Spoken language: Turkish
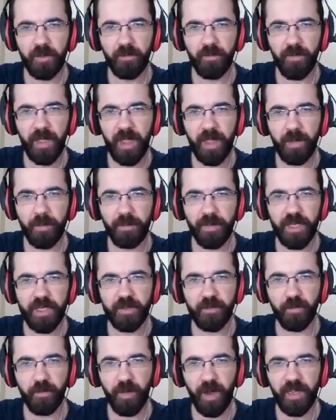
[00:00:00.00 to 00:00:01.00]
ve biz
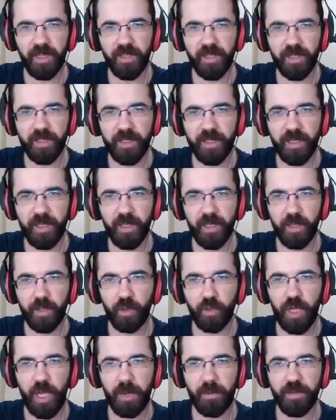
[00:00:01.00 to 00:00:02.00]
White'ız.
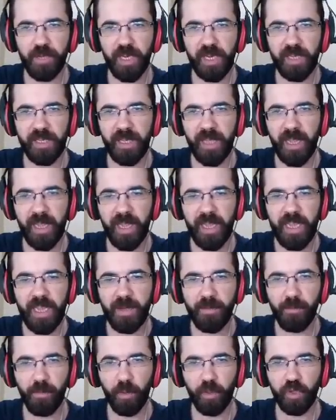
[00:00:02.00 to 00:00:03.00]
Güzel bir şekilde
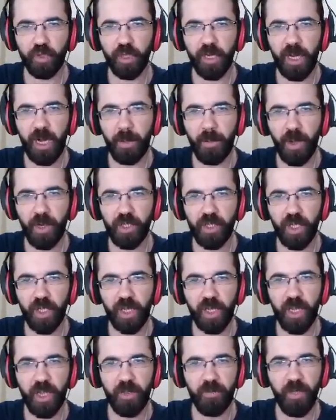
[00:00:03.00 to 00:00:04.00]
Imposter'la
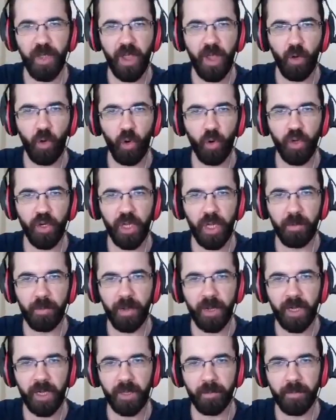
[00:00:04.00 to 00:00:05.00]
başladık ve oynayalım
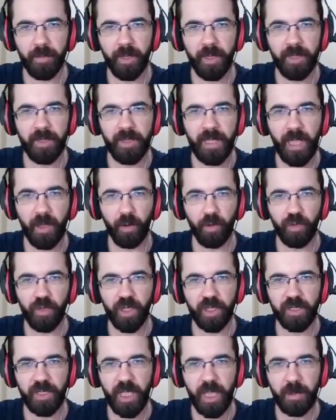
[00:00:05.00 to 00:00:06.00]
bakalım neler
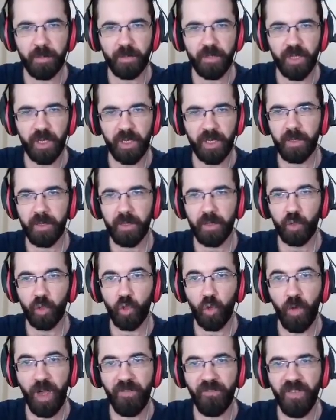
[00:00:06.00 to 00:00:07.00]
olacak, neler bitecek.
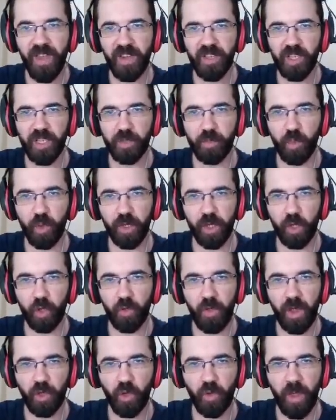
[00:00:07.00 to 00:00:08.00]
Güven vereceğiz bu arada
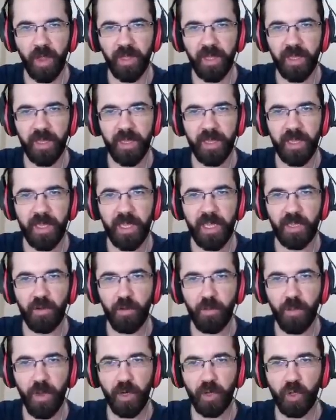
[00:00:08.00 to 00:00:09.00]
güven güven.
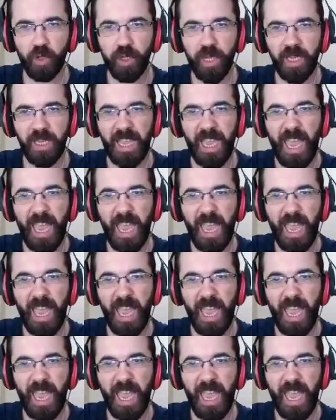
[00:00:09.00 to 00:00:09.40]
2500 like